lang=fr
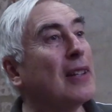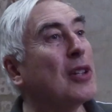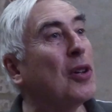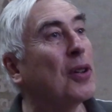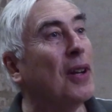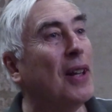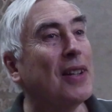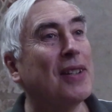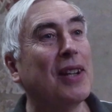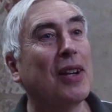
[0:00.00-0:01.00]
des orgues.
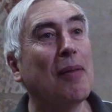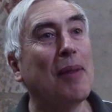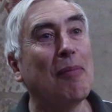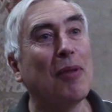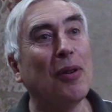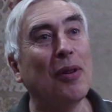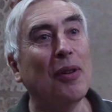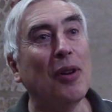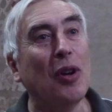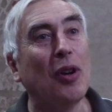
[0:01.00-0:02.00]
C'est quand même le,
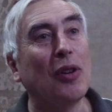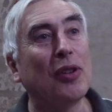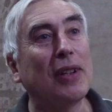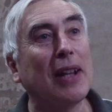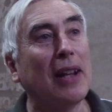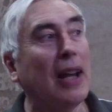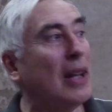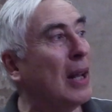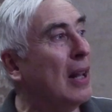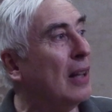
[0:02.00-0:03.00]
euh, c'est un,
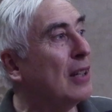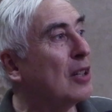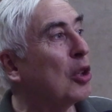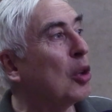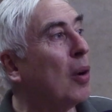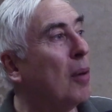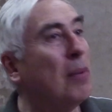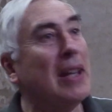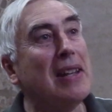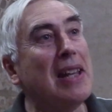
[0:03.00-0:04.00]
des, endroits
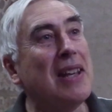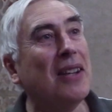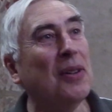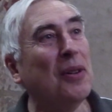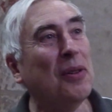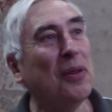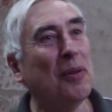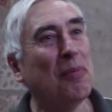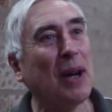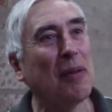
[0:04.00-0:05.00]
bénis euh,
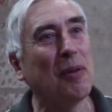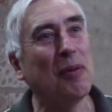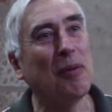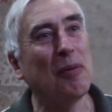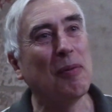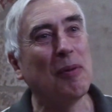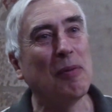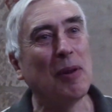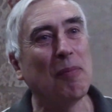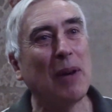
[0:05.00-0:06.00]
euh, par,
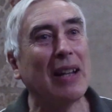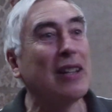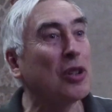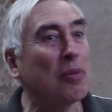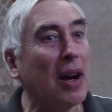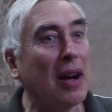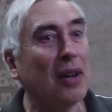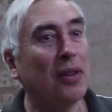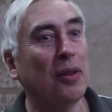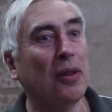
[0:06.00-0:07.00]
par
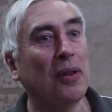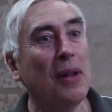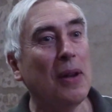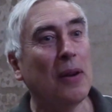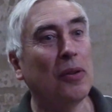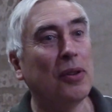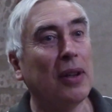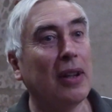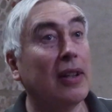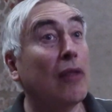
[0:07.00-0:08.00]
l'histoire
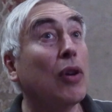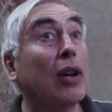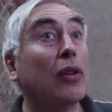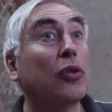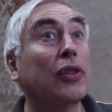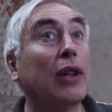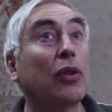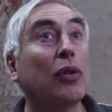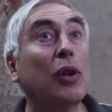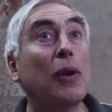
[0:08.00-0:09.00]
et d'avoir
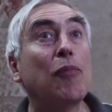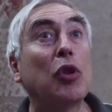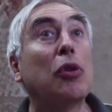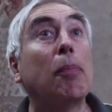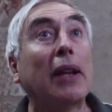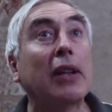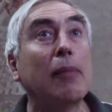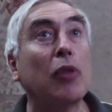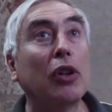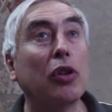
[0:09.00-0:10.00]
cette, ce
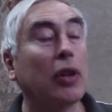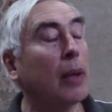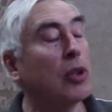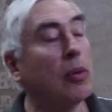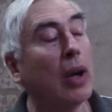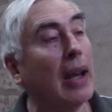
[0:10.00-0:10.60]
patrimoine d'orgue absolument